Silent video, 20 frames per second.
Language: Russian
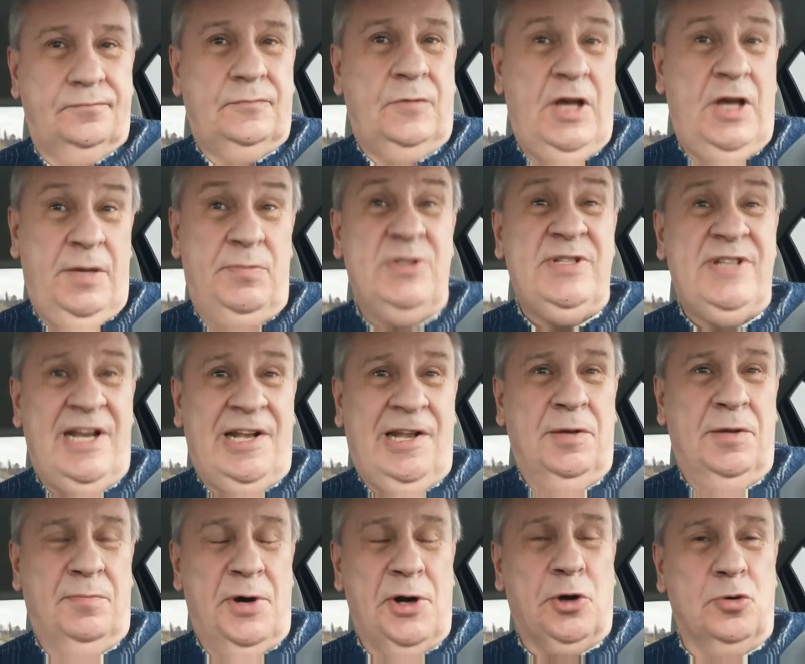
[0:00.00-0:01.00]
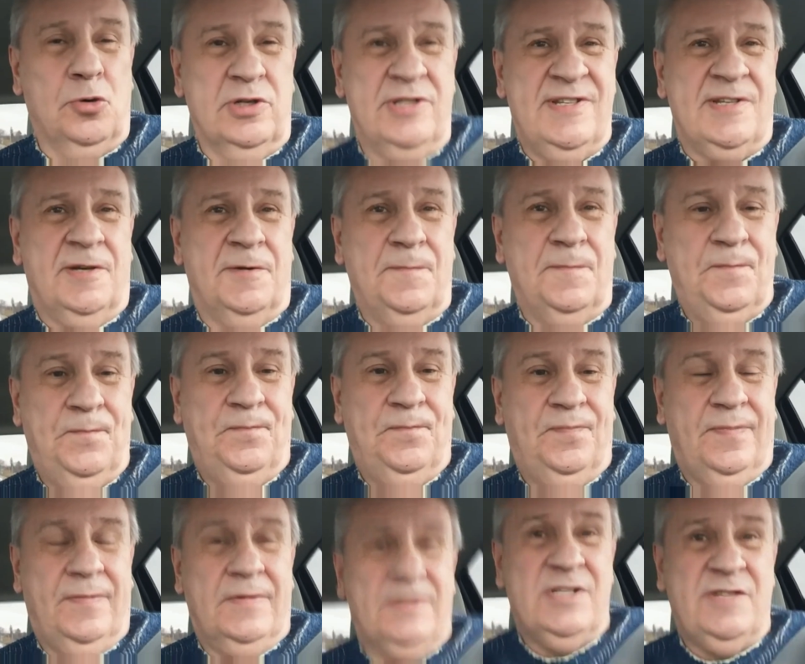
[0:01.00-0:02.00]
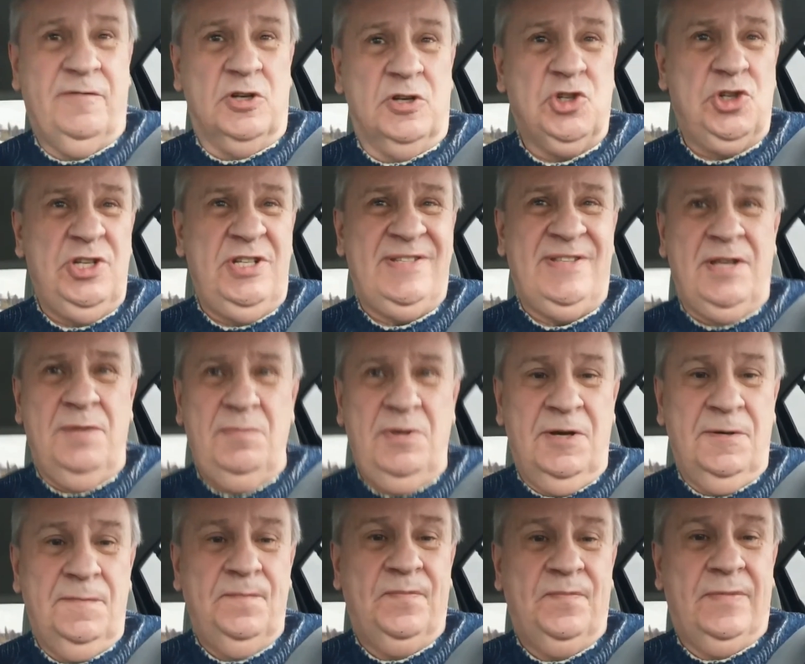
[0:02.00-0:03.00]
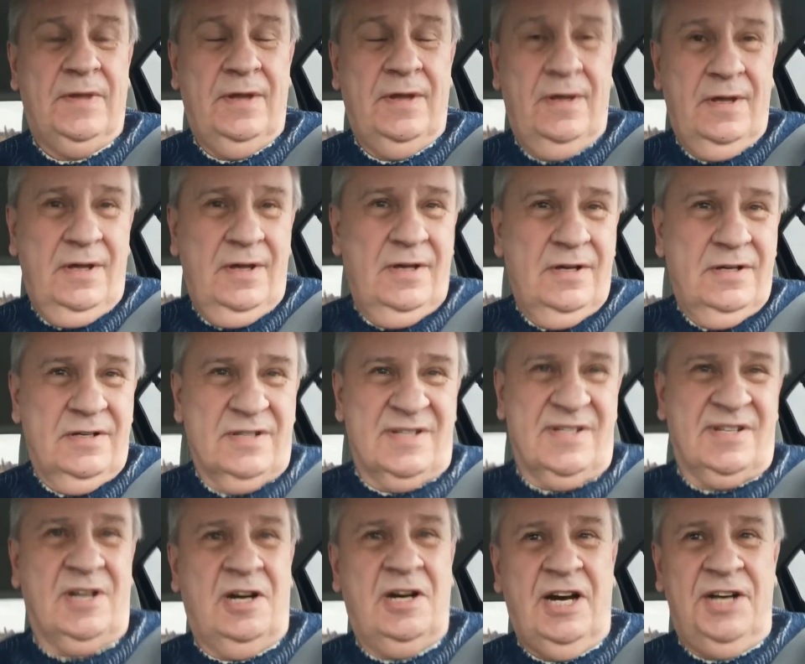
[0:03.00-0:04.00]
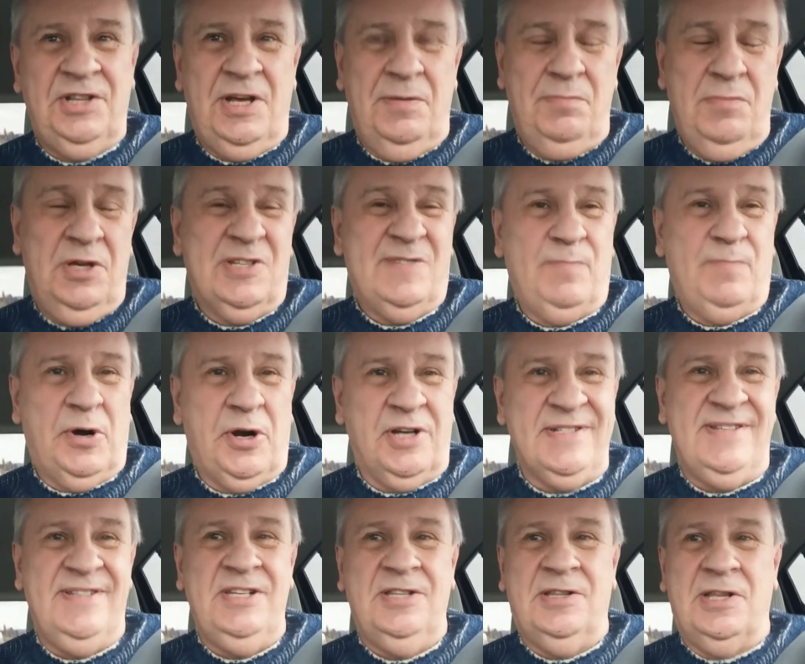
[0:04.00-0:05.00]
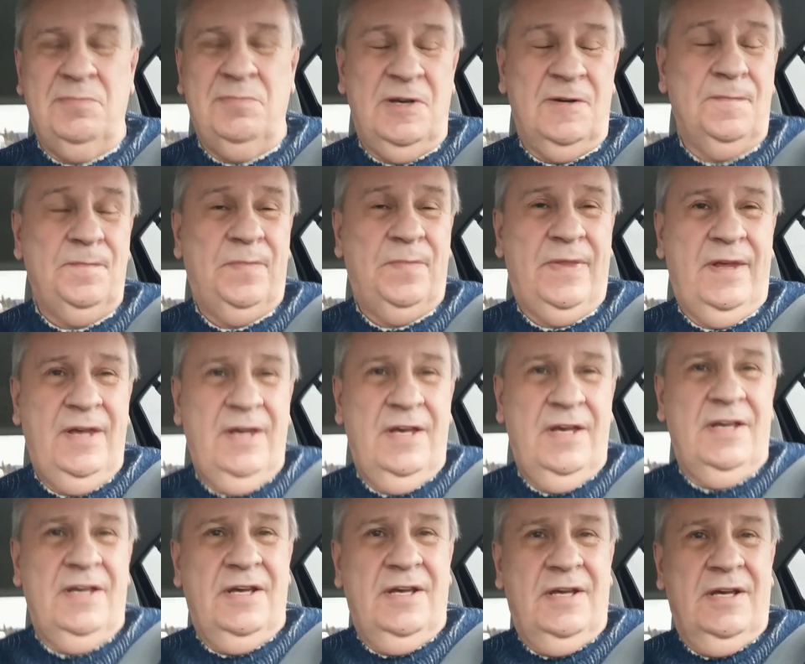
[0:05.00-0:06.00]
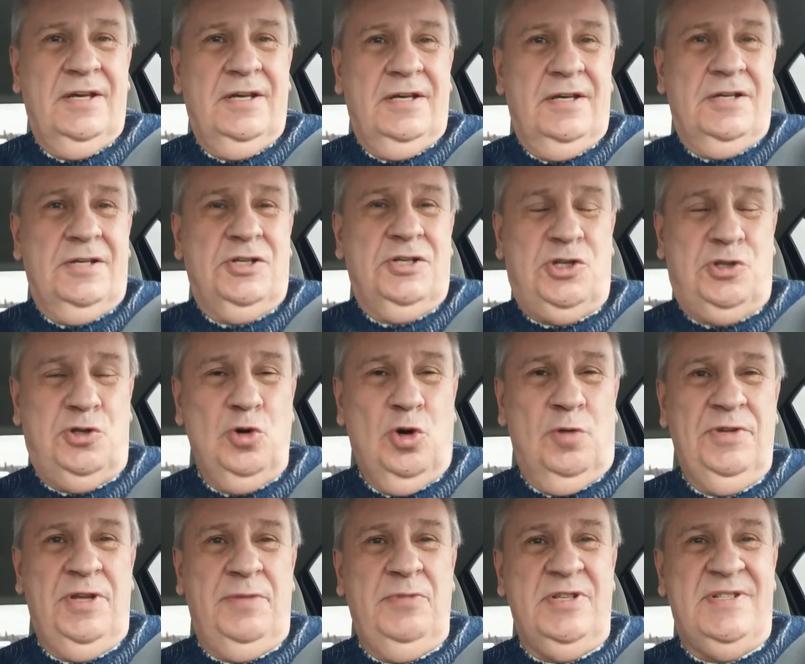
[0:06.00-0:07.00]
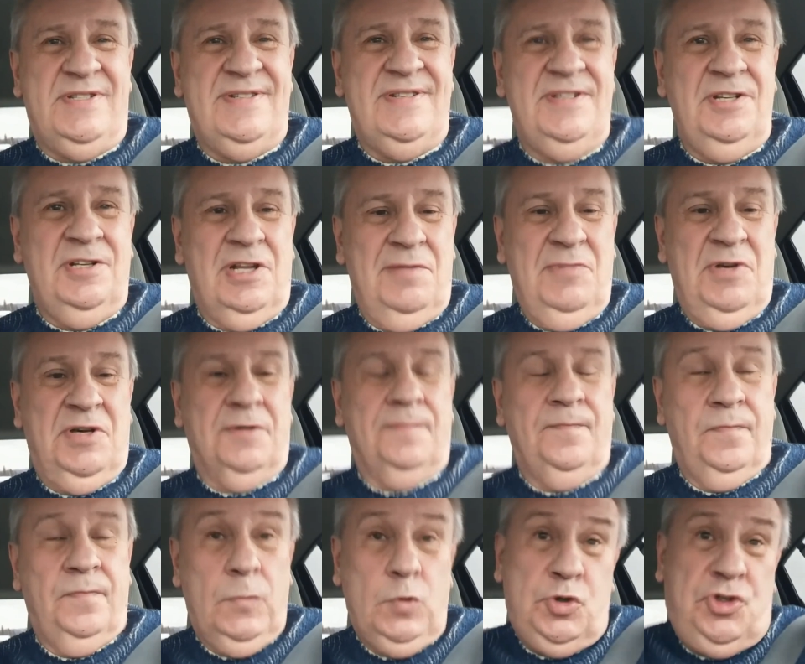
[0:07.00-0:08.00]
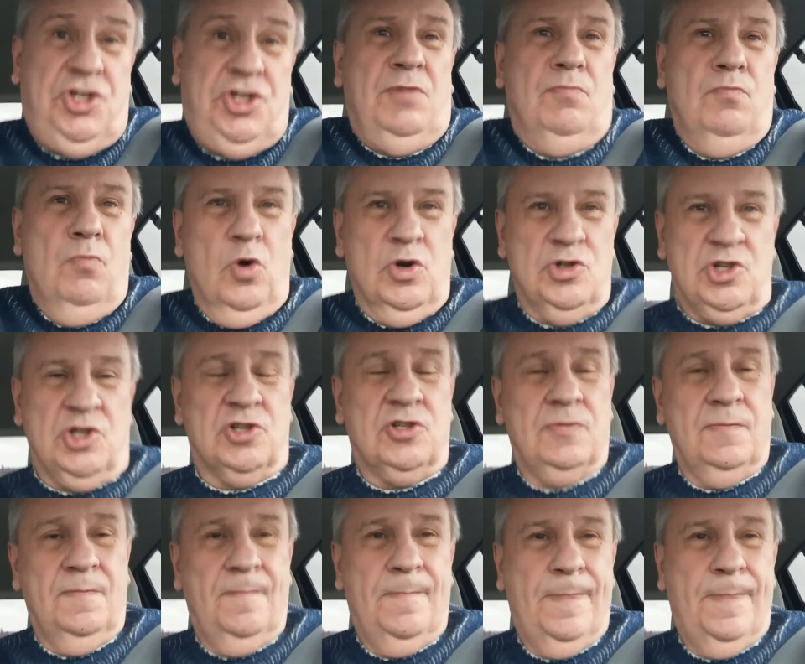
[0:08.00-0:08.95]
И обязательно бороться с фашистами, с хадами, с паразитами, с темными силами, ну чем можешь.